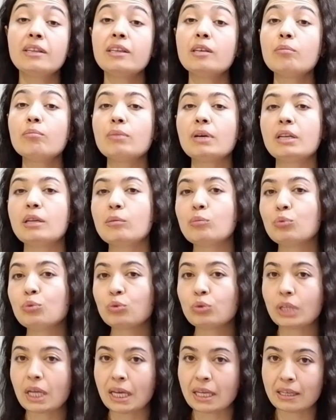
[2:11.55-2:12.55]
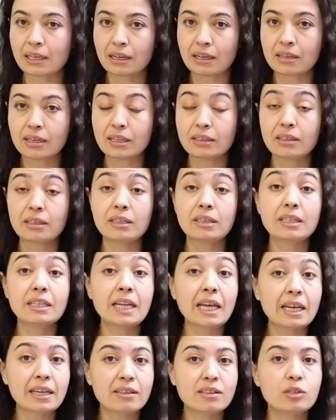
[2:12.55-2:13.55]
Kim hani bunun engeli
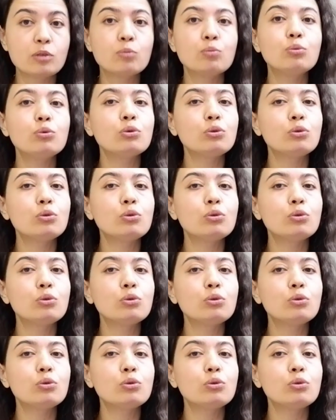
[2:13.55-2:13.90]
nedeni neydi?